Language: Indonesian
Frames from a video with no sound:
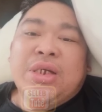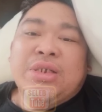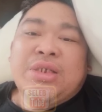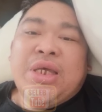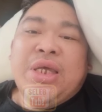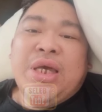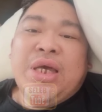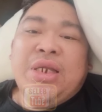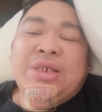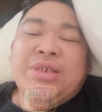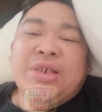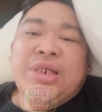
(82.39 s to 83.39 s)
Saya
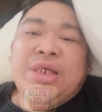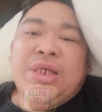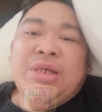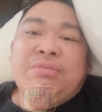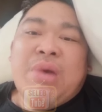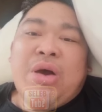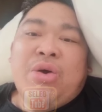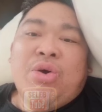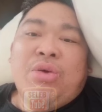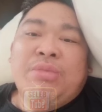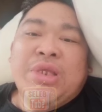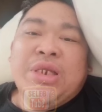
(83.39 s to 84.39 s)
di sini
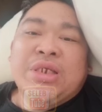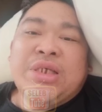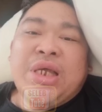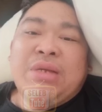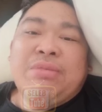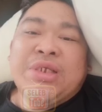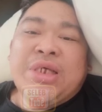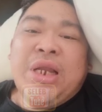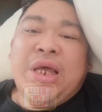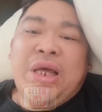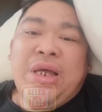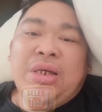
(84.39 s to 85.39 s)
mau menyelesaikan
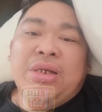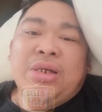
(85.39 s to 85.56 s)
masalah